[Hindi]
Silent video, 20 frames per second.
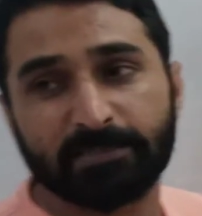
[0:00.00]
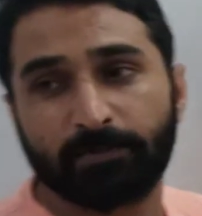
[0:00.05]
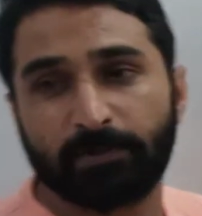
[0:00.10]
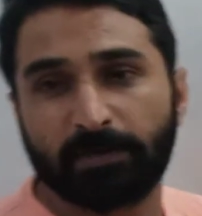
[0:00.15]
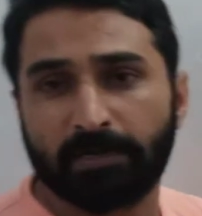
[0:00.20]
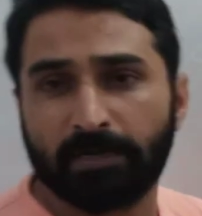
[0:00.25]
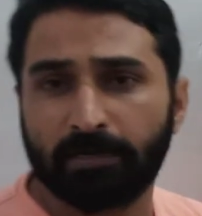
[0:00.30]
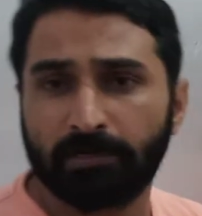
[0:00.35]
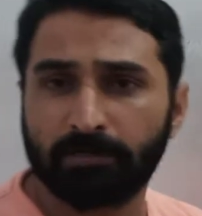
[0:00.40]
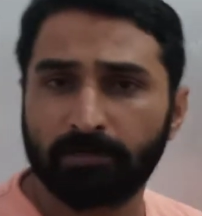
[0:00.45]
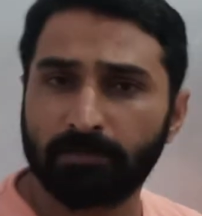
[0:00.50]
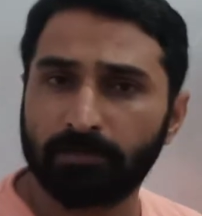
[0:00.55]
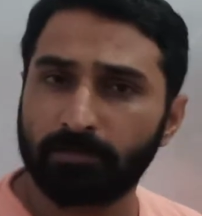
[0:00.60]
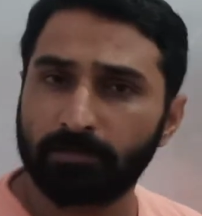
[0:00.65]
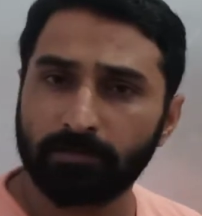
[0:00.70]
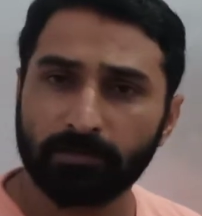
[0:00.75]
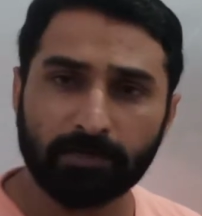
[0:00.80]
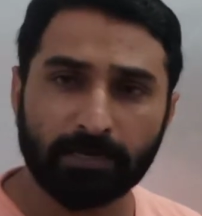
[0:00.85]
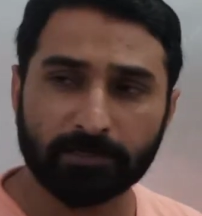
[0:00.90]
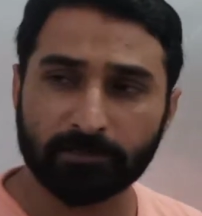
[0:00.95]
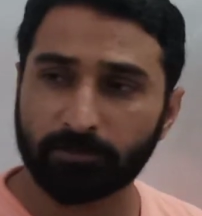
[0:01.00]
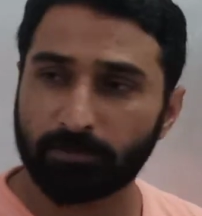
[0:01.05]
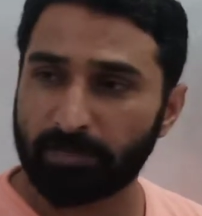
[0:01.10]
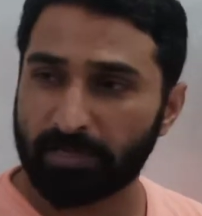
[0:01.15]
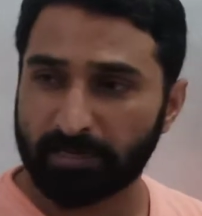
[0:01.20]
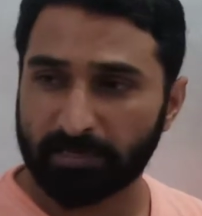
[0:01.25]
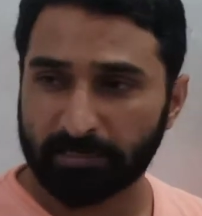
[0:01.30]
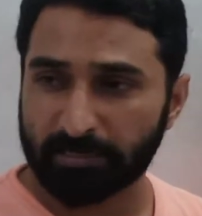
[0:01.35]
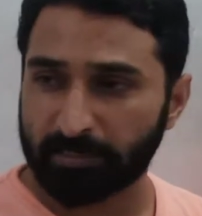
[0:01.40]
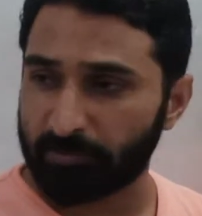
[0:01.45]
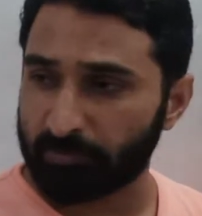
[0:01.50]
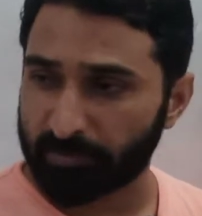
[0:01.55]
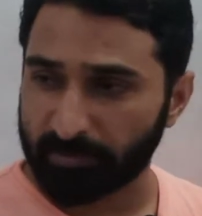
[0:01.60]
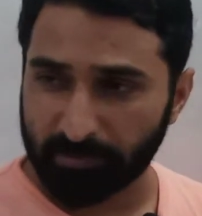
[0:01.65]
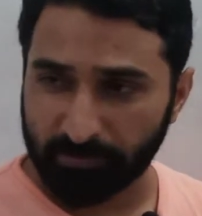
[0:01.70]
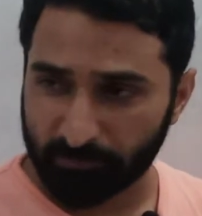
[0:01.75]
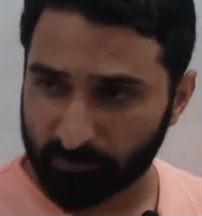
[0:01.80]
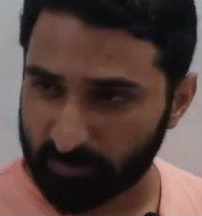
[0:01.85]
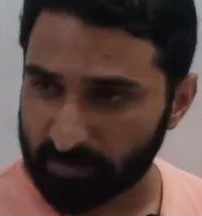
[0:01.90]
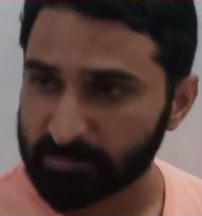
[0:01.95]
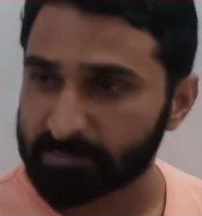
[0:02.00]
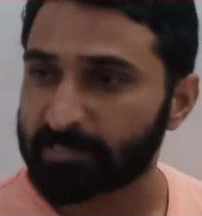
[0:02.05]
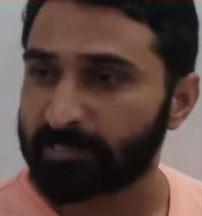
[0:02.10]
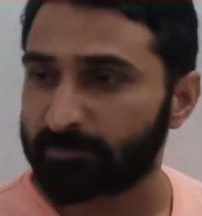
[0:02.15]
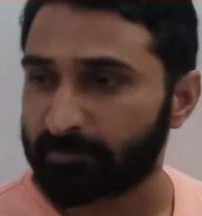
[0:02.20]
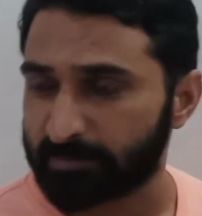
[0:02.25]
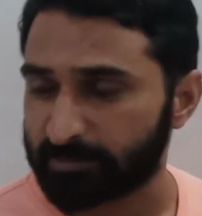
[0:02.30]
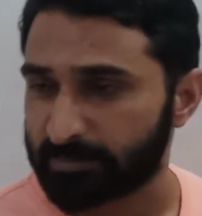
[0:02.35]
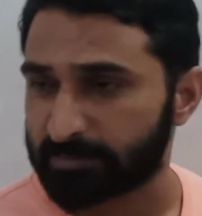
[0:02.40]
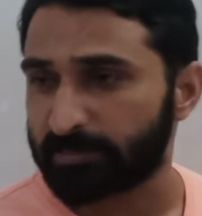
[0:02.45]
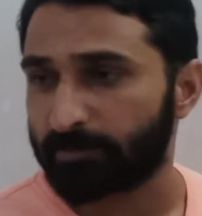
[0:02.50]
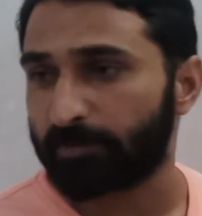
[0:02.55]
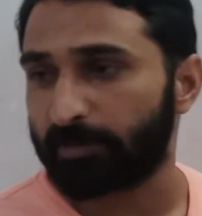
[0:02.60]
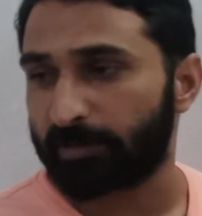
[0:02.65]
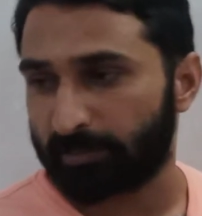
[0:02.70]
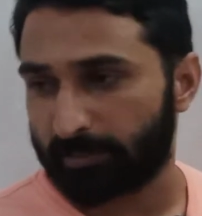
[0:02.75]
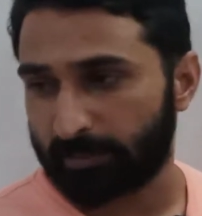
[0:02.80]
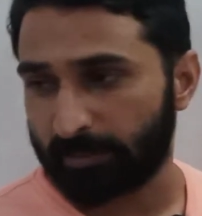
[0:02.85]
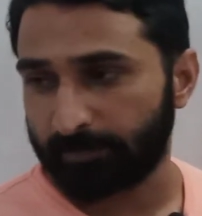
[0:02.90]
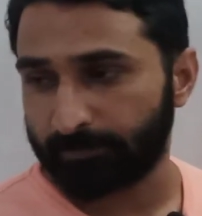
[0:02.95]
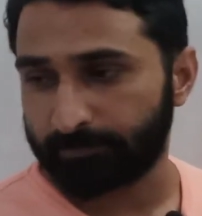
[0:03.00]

से बना इलेक्ट्रोनेगेटिविटी डिफरेंस की वजह से बन रहा